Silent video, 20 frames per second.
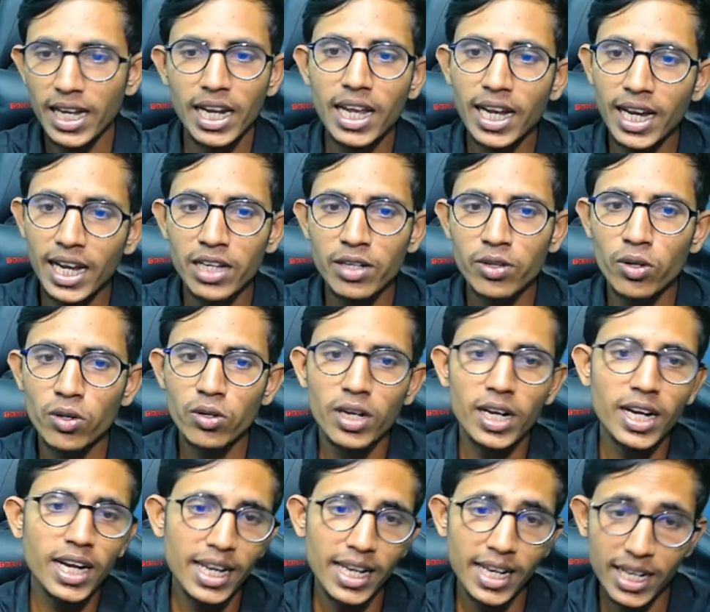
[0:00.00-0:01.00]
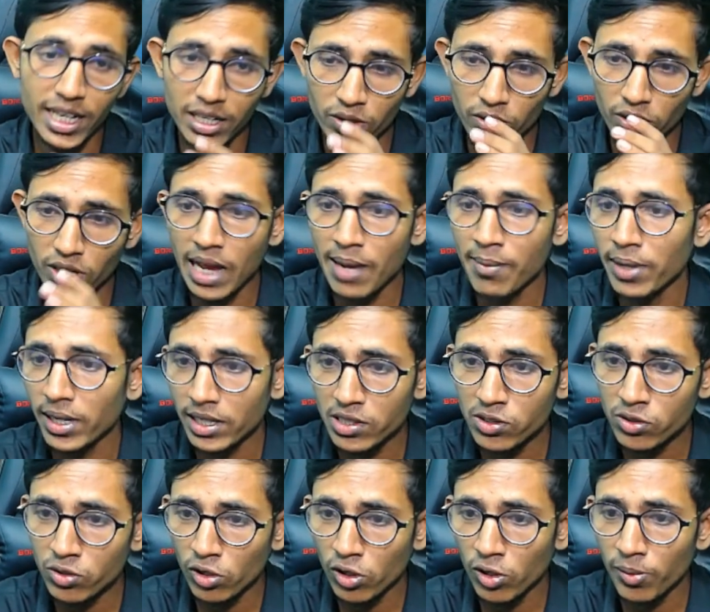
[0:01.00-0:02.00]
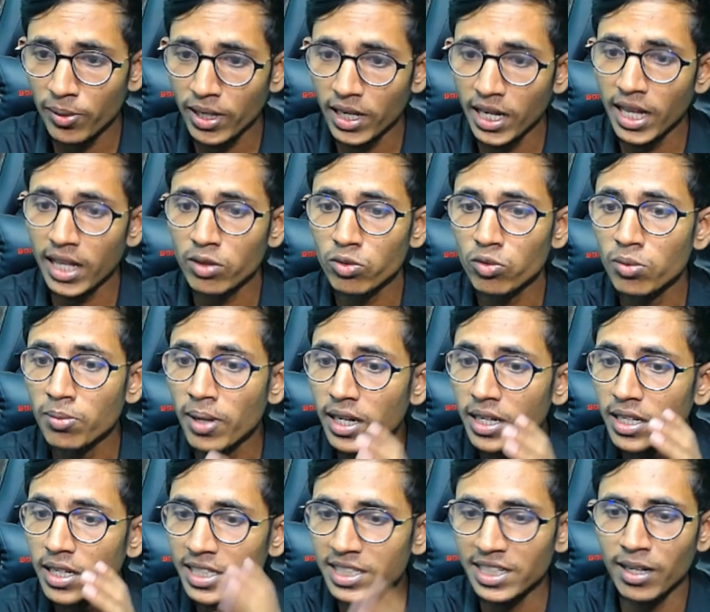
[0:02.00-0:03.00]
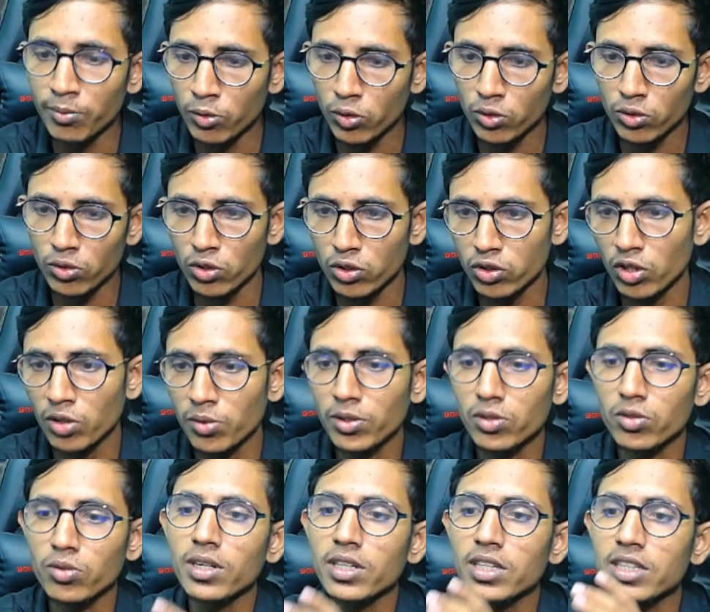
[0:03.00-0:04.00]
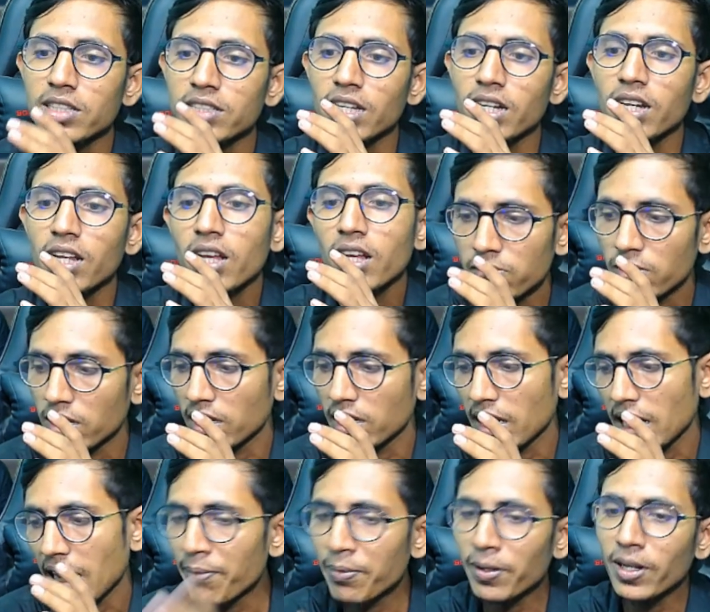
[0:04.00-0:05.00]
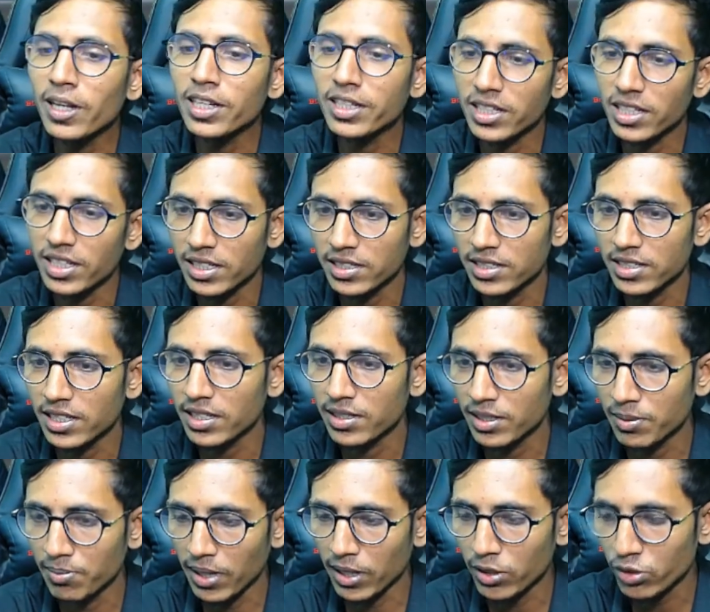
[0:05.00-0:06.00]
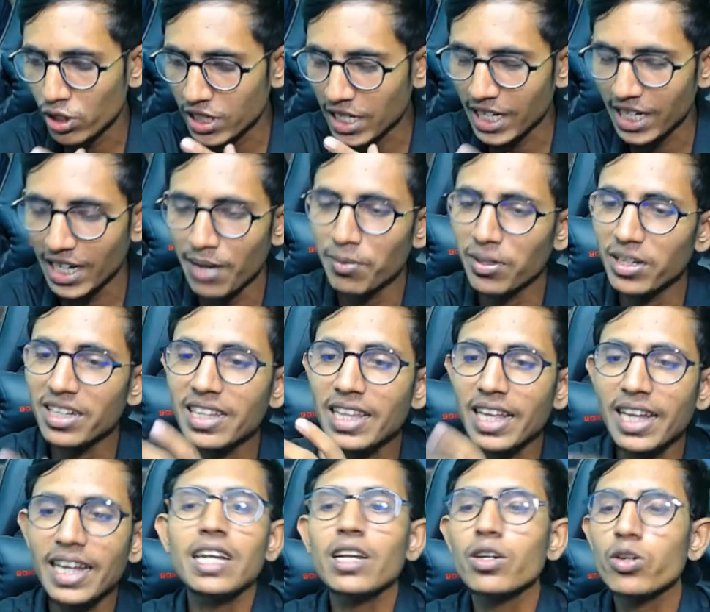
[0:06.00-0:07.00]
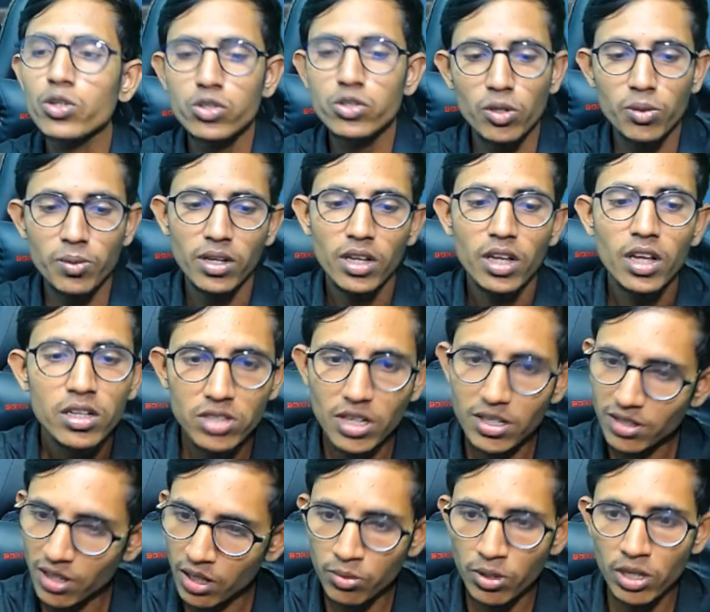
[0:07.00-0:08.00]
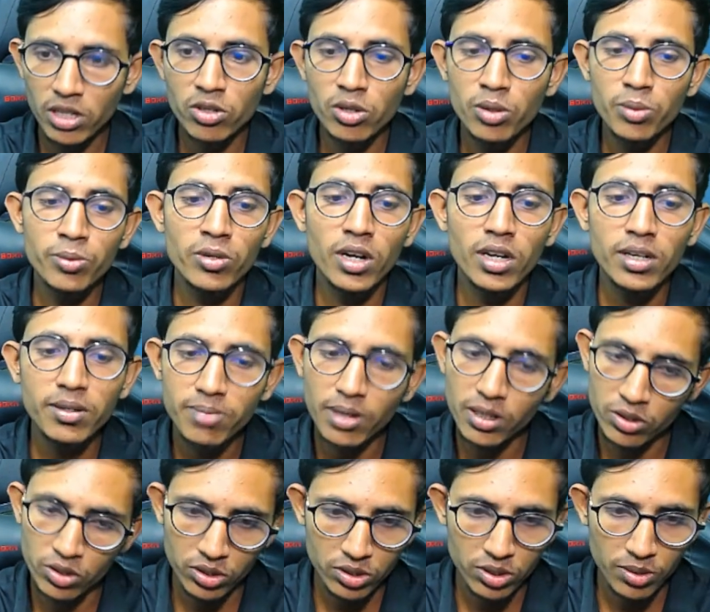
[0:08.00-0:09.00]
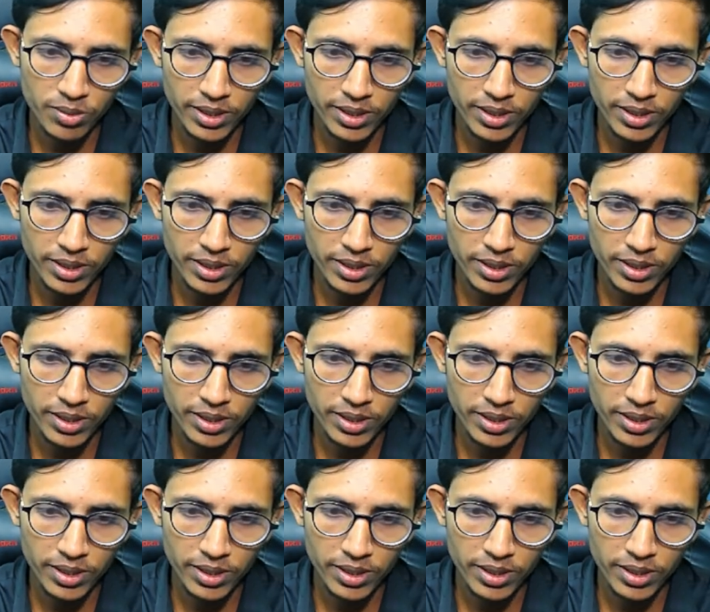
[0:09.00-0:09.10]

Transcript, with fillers: গালাগালি করো না গালাগালি করলে আমার কিছু হবে না তোমার নিজের মুখ নষ্ট হবে তোমার নিজের মানে অ্যাবিলিটি যে মানুষের যেটা অ্যাবিলিটি যদি থাকে এটা নষ্ট হবে সো আসসালামু আলাইকুম ইব্রান ভালো থাকো